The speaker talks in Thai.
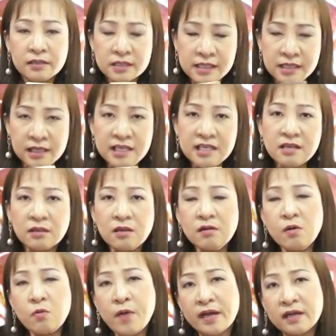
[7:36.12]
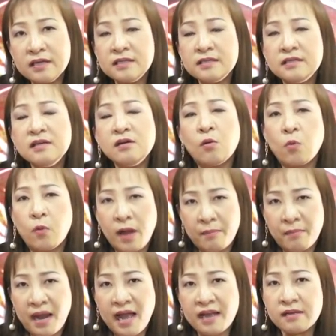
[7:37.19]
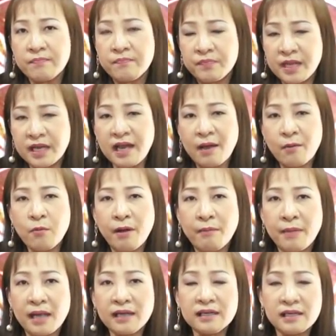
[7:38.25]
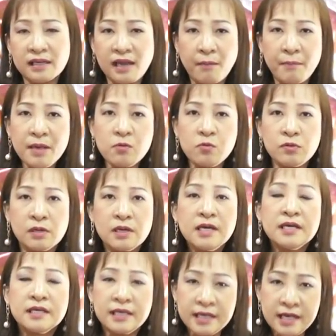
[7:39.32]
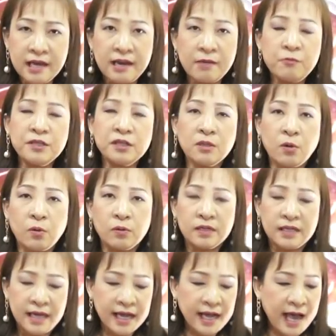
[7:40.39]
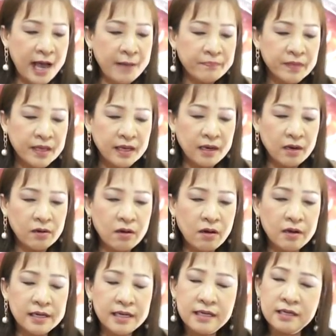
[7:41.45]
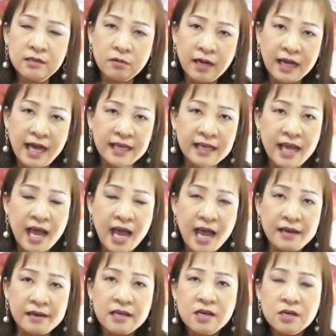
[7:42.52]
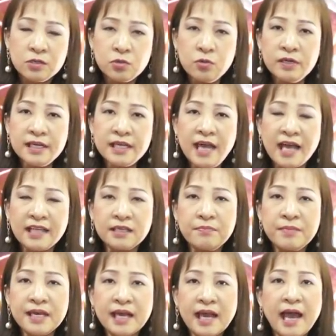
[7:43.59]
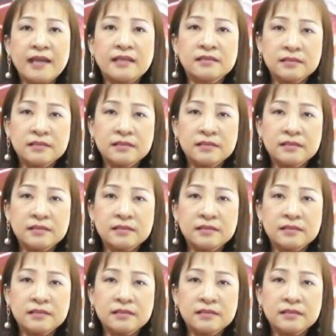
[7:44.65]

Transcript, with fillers: สิ่งที่จะต้องระวังก็คือเรื่องของความรักนะคะความรักจะทำให้คุณเครียดและวิตกนะคะ แล้วก็ในเรื่องของการงาน ช่วงนี้อาจจะมีงาน